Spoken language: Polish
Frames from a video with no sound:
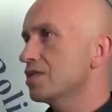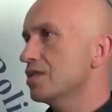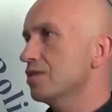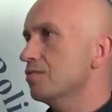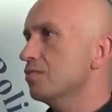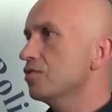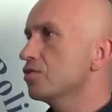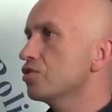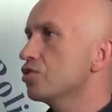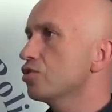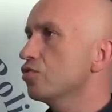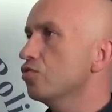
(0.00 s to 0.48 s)

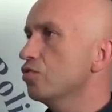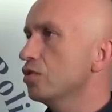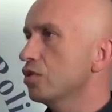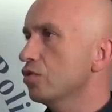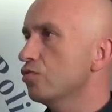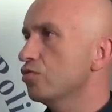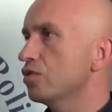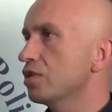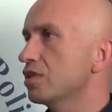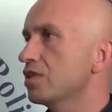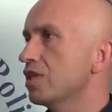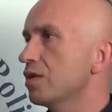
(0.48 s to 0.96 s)
Chcemy
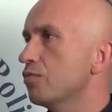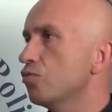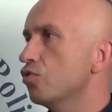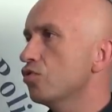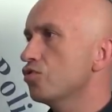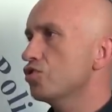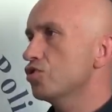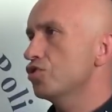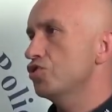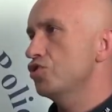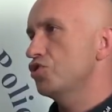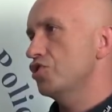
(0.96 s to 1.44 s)
szczególnie u tych
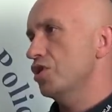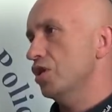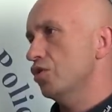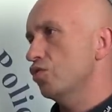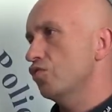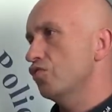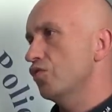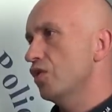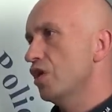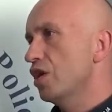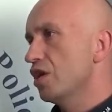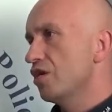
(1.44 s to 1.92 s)
najmłodszych
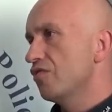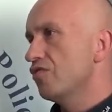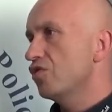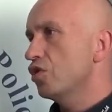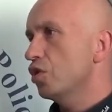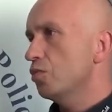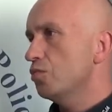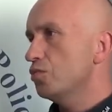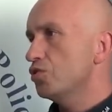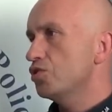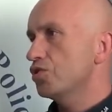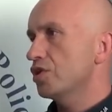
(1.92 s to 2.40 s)
dzieciaków
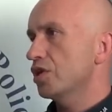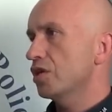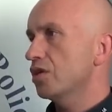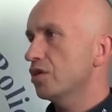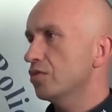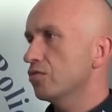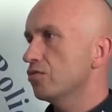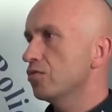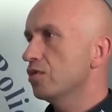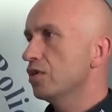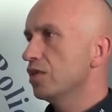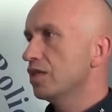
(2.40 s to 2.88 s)
wyrobić
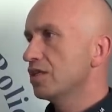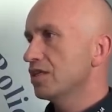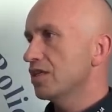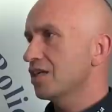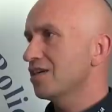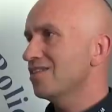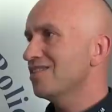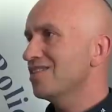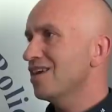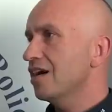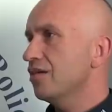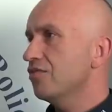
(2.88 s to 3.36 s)
taką
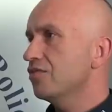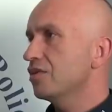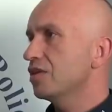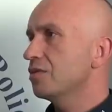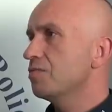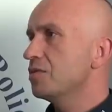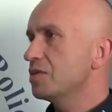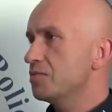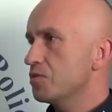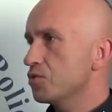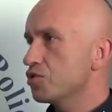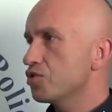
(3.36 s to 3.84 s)
taki
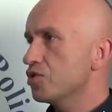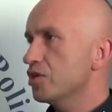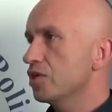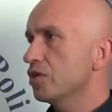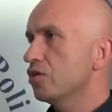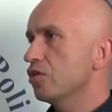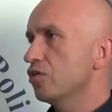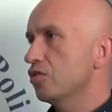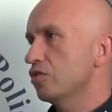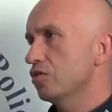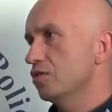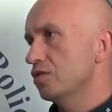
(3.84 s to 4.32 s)
nawyk
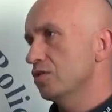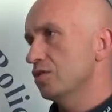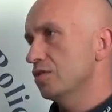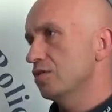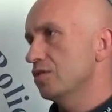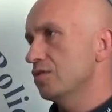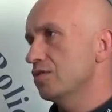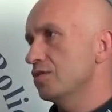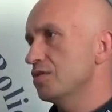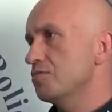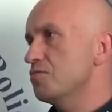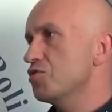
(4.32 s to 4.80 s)
bezpiecznego
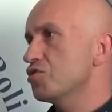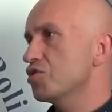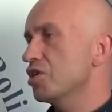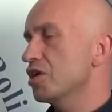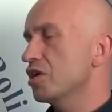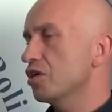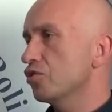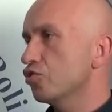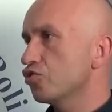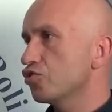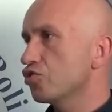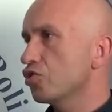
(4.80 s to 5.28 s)
e,
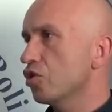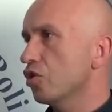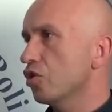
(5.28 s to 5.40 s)
zmierzania do